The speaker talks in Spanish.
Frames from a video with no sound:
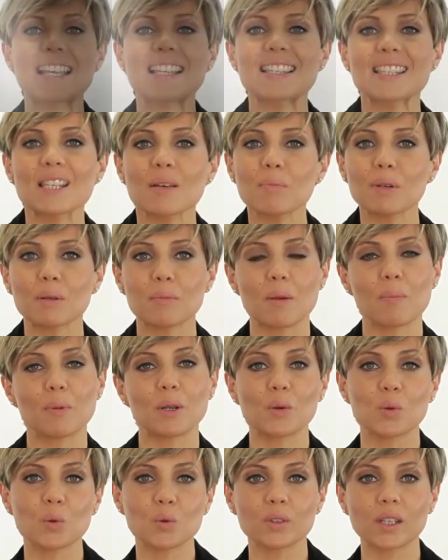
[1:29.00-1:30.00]
Siempre me he
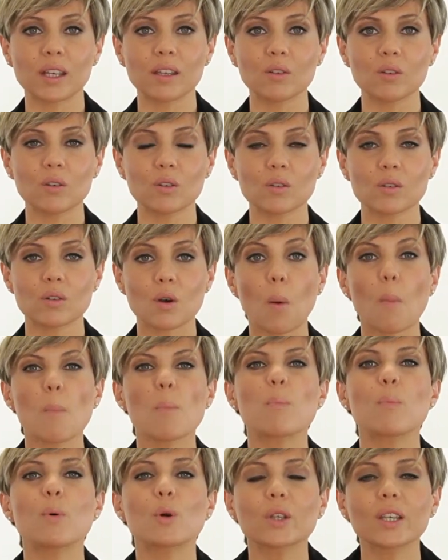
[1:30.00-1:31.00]
preguntado,
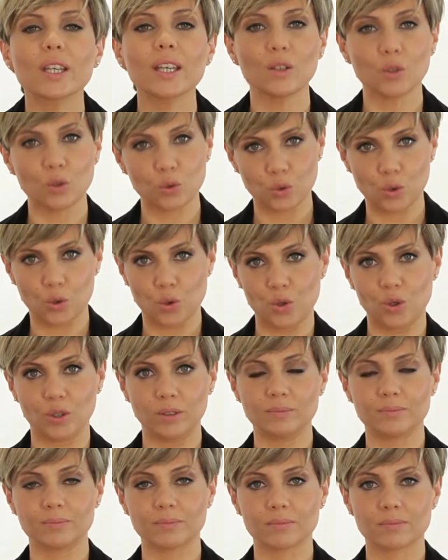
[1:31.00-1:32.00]
¿por qué no todo?
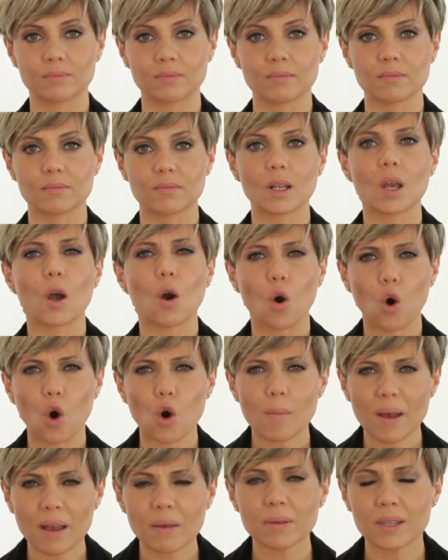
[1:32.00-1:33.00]
O
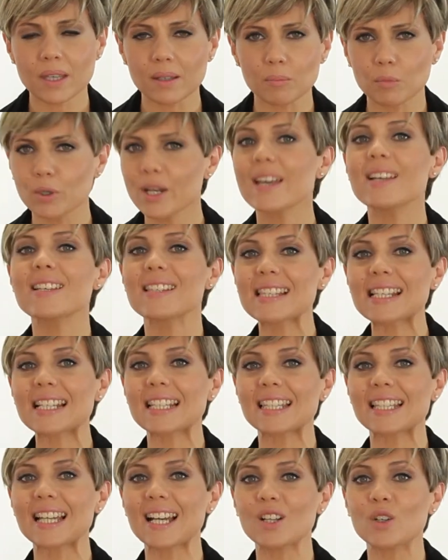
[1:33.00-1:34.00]
más bien, voy a
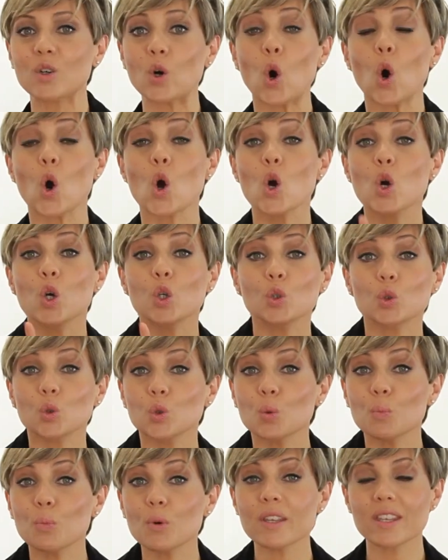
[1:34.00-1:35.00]
decirte algo,
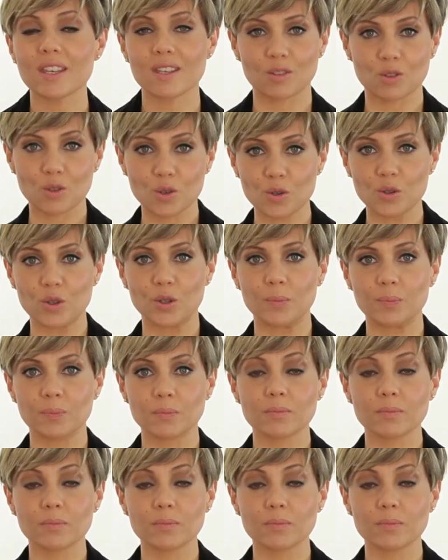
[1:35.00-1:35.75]
tú puedes todo.